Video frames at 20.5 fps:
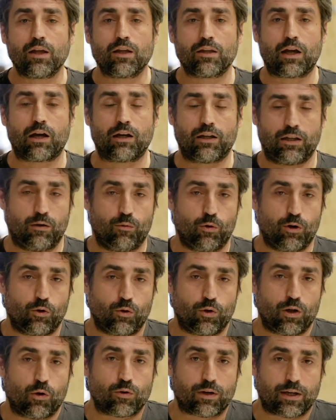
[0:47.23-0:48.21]
y, y,
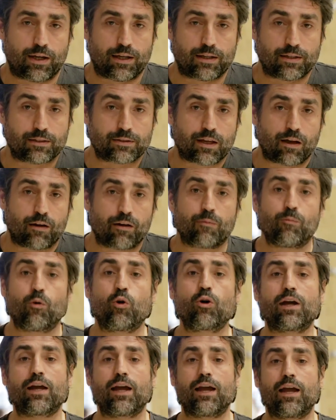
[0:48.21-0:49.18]
bueno, y aunque
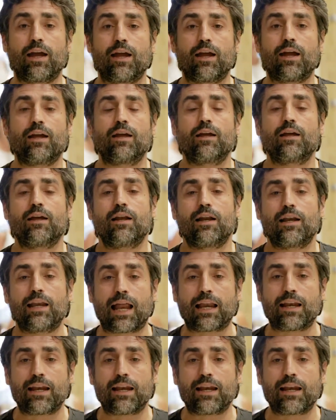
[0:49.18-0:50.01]
sabemos que las